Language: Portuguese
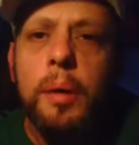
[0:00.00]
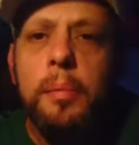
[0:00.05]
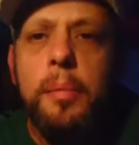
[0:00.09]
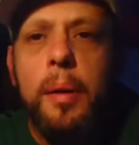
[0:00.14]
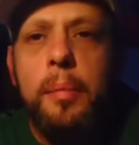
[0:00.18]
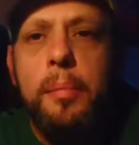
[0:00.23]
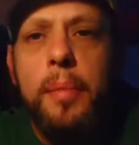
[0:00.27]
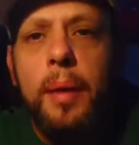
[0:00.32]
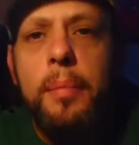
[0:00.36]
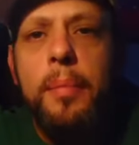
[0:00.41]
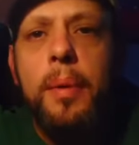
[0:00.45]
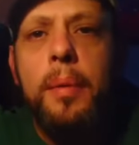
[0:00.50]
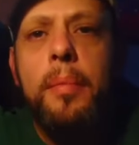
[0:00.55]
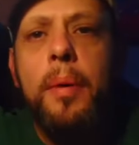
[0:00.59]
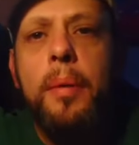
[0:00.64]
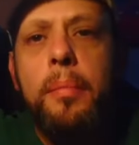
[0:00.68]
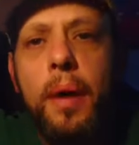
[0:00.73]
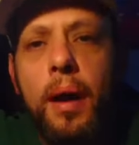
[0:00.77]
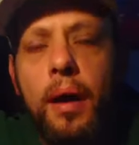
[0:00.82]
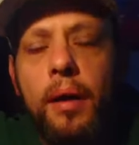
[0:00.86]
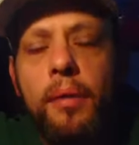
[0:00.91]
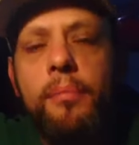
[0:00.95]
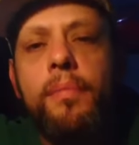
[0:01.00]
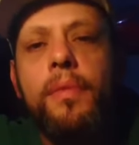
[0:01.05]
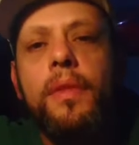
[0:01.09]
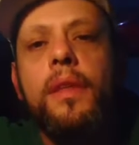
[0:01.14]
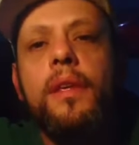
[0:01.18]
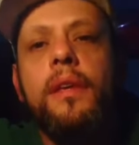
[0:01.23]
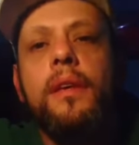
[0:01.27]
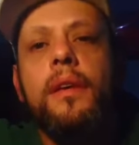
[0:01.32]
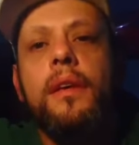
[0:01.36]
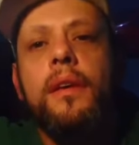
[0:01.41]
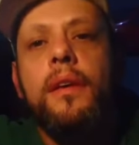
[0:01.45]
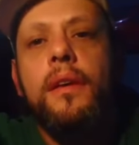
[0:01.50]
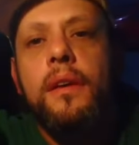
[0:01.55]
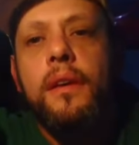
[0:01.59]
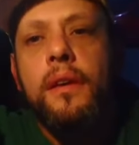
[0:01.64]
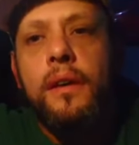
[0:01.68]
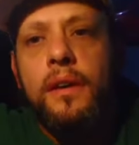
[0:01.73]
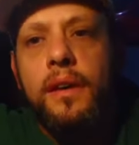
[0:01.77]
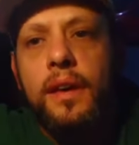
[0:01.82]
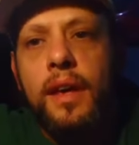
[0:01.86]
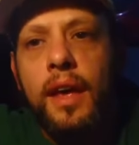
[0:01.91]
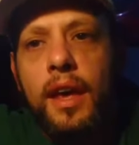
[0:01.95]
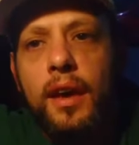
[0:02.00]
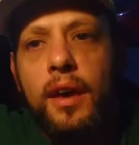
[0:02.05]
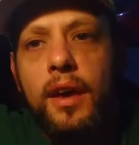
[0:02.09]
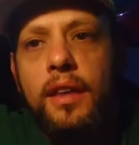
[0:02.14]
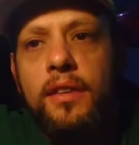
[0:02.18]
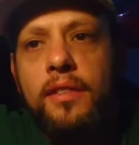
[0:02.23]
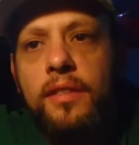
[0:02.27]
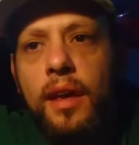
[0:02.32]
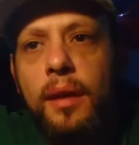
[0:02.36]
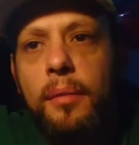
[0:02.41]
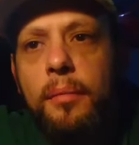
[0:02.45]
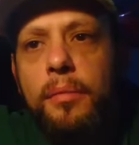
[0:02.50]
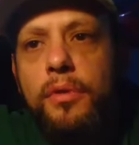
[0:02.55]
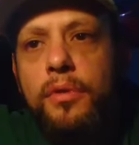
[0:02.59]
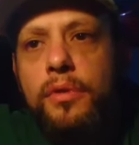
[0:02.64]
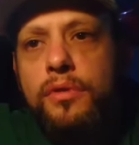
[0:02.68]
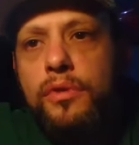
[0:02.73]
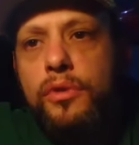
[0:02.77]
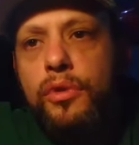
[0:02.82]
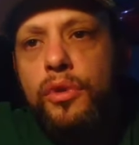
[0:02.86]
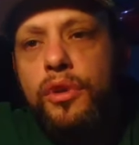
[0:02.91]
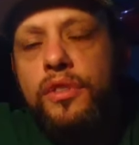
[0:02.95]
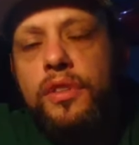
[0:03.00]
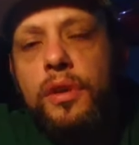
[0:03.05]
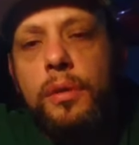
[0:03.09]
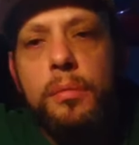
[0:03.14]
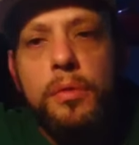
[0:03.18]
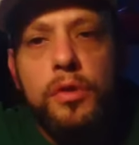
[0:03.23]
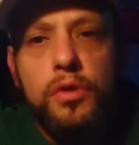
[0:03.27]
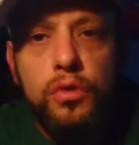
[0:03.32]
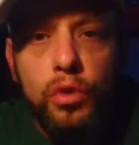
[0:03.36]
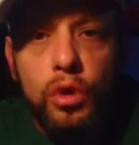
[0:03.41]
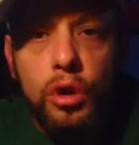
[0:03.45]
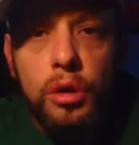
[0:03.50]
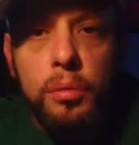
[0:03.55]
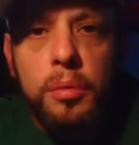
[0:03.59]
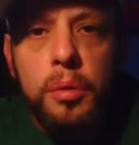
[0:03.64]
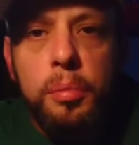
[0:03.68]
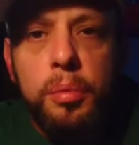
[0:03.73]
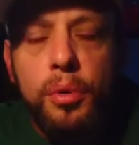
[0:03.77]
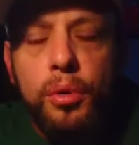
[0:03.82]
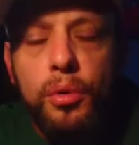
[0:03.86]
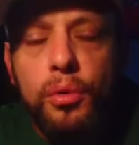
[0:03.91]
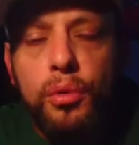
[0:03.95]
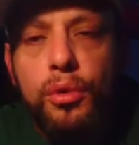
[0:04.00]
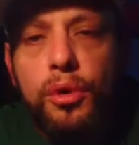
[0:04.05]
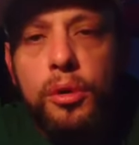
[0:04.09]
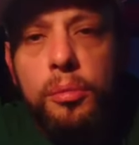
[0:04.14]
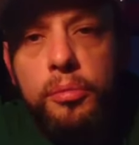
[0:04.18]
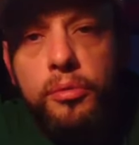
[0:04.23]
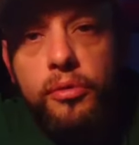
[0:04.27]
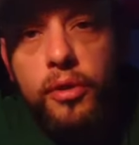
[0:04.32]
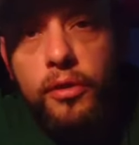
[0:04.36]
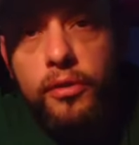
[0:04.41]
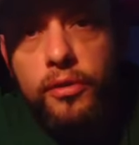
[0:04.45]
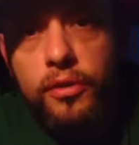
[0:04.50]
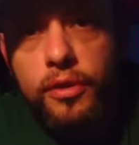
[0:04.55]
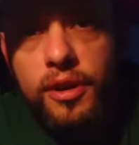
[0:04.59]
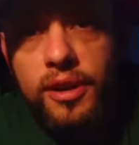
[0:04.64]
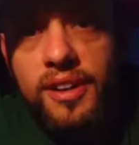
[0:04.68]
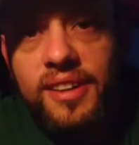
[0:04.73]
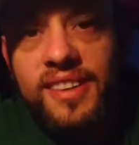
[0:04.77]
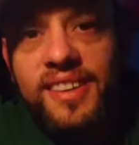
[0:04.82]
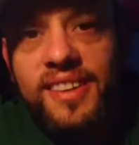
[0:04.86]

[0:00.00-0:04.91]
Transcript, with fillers: bababá, bababá. Quem quiser conhecer a minha história, me procure, por favor.